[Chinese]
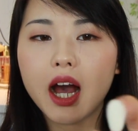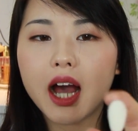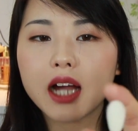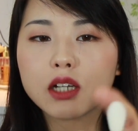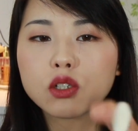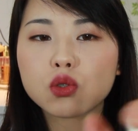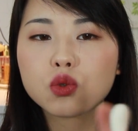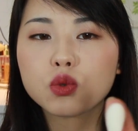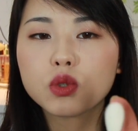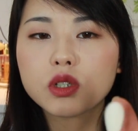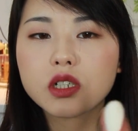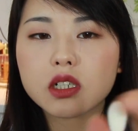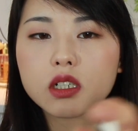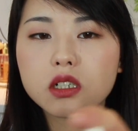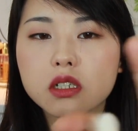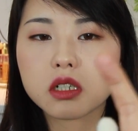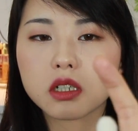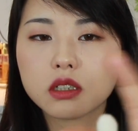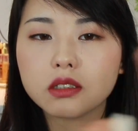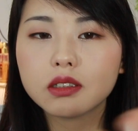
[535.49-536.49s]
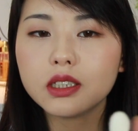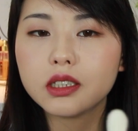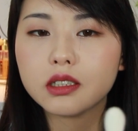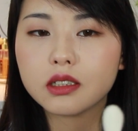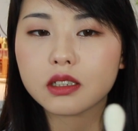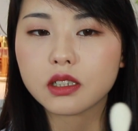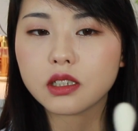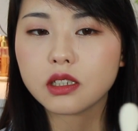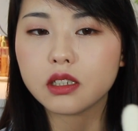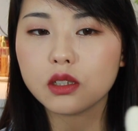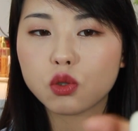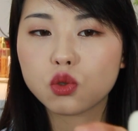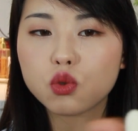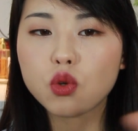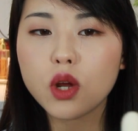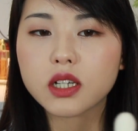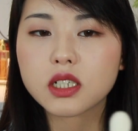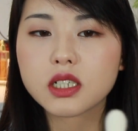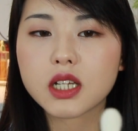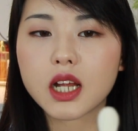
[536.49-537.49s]
还是说这个整体的形
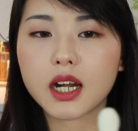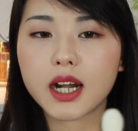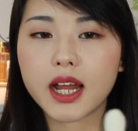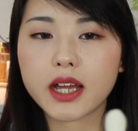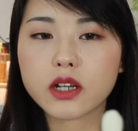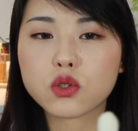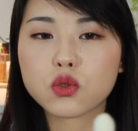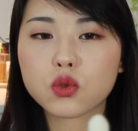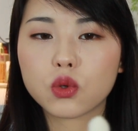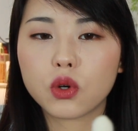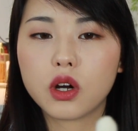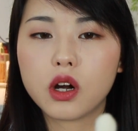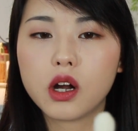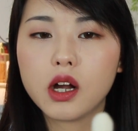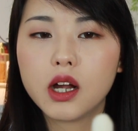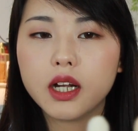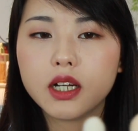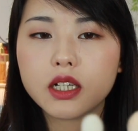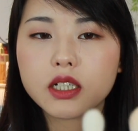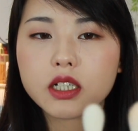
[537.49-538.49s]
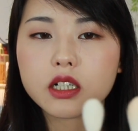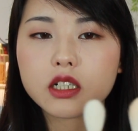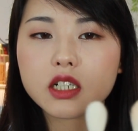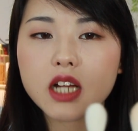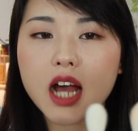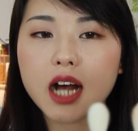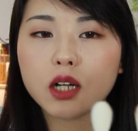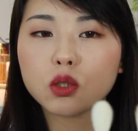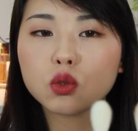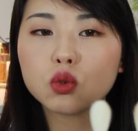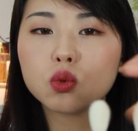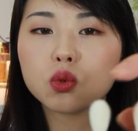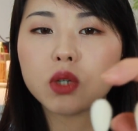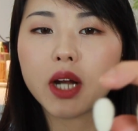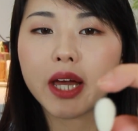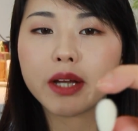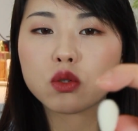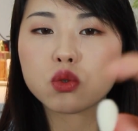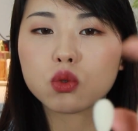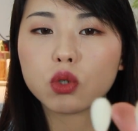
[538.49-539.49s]
状上来说，这个长度
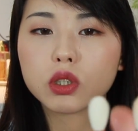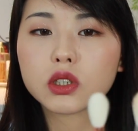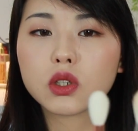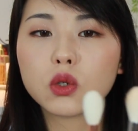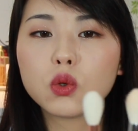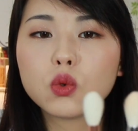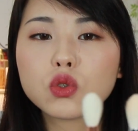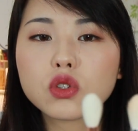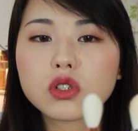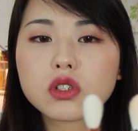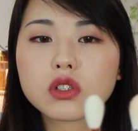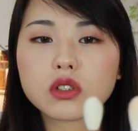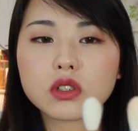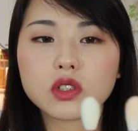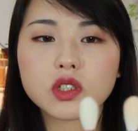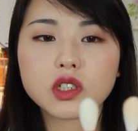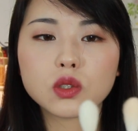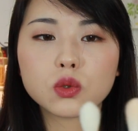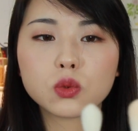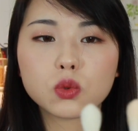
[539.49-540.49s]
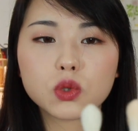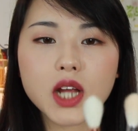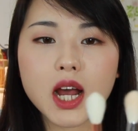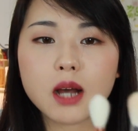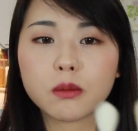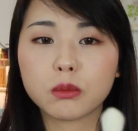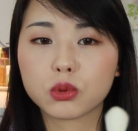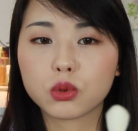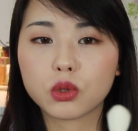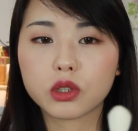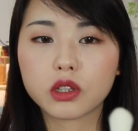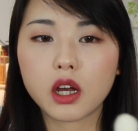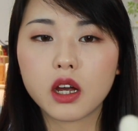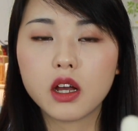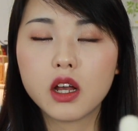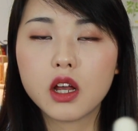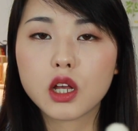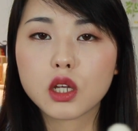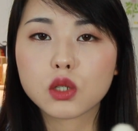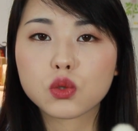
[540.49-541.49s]
来说都是几乎差不多的，
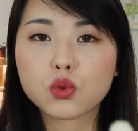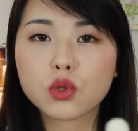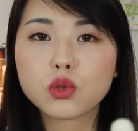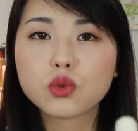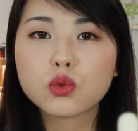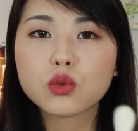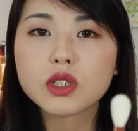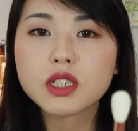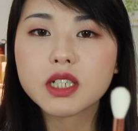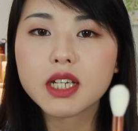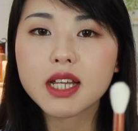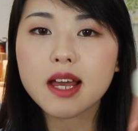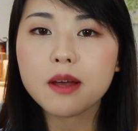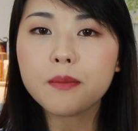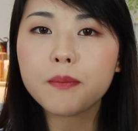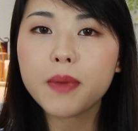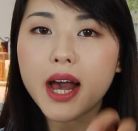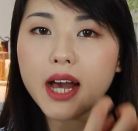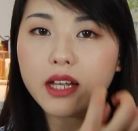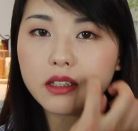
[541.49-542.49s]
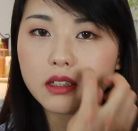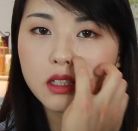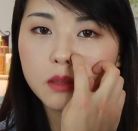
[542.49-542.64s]
所以如果这两把